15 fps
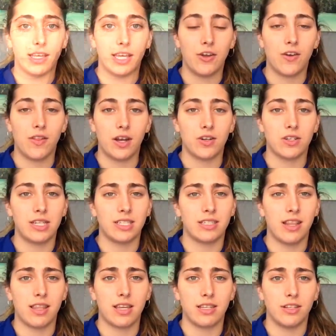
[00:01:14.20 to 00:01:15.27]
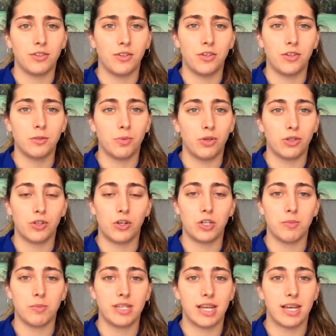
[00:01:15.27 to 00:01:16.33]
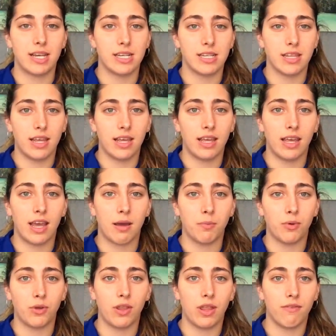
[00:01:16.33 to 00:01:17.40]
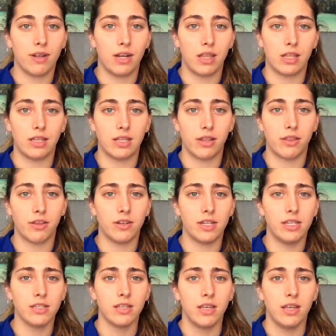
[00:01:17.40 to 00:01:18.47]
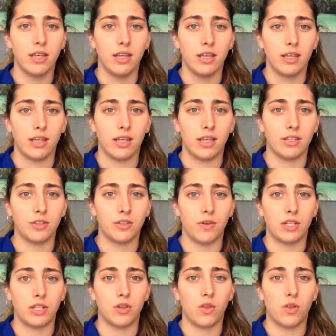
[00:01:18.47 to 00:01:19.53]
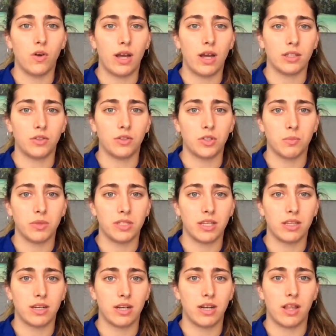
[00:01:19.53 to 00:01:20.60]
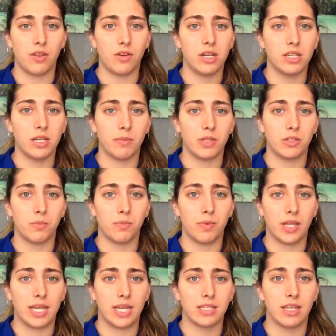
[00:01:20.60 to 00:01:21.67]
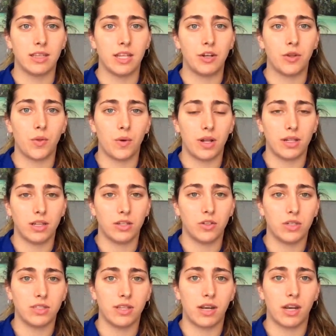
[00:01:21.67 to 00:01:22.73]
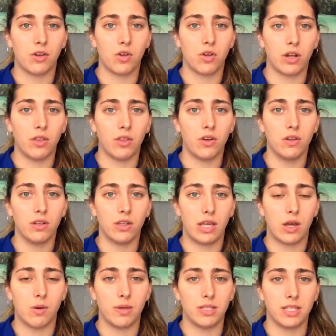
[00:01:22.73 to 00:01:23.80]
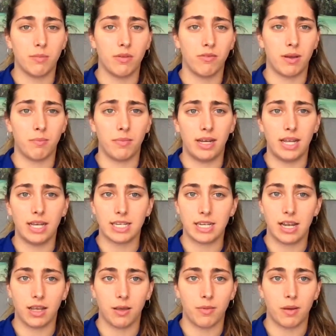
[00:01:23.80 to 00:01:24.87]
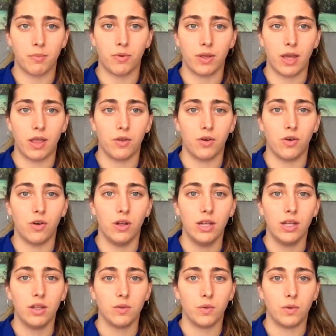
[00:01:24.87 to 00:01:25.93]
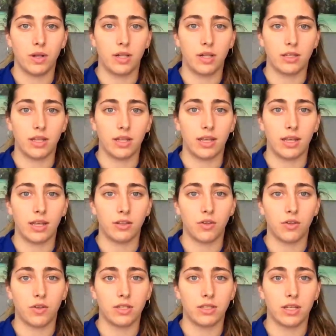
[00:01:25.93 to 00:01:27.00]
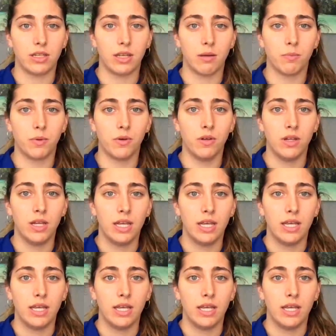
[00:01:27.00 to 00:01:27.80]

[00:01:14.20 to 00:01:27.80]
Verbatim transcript: Quiero daros las gracias a todos por todos los mensajes de apoyo y de felicitaciones y sobre todo a todos mis entrenadores y mis compañeras que he tenido durante todo este recorrido y aún más a mi familia, que es la que me ha apoyado durante todo este tiempo.